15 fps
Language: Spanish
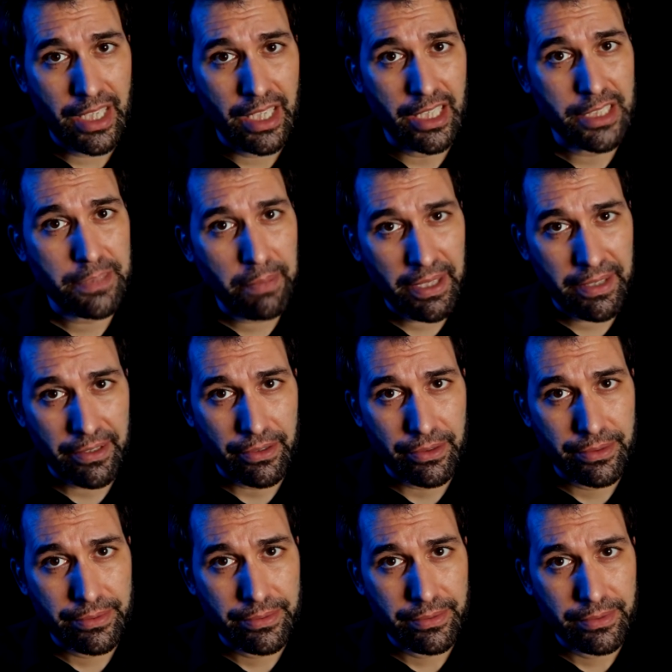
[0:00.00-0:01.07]
El espacio
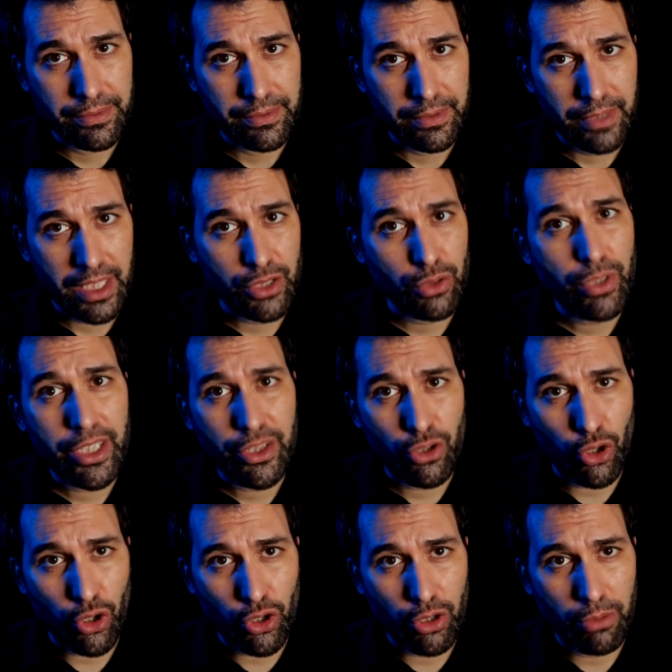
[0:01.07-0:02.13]
es un
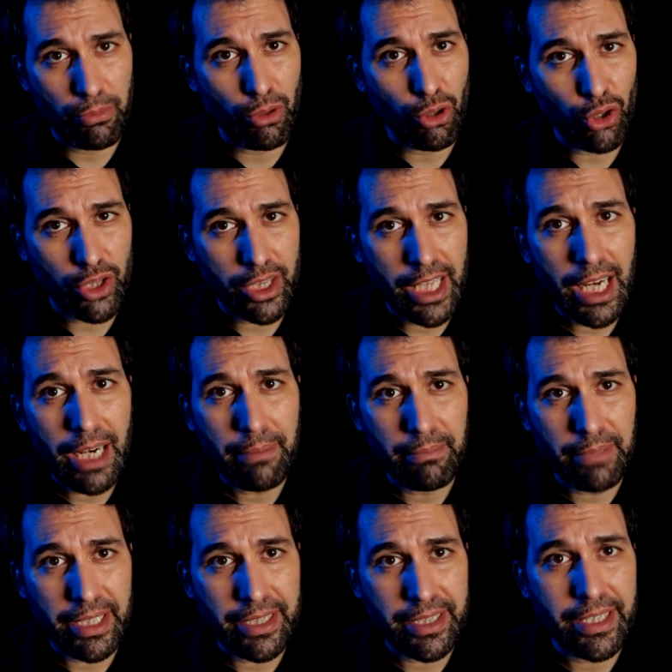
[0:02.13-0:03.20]
entorno
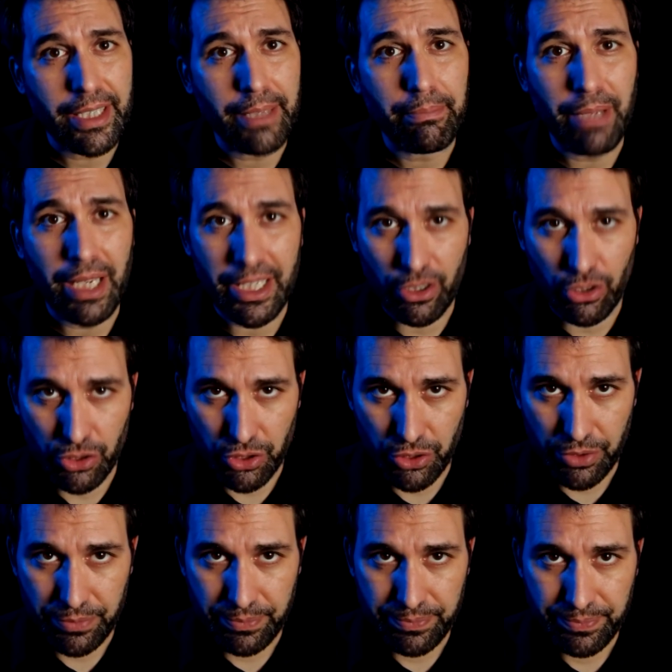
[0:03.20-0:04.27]
mortalmente peligroso.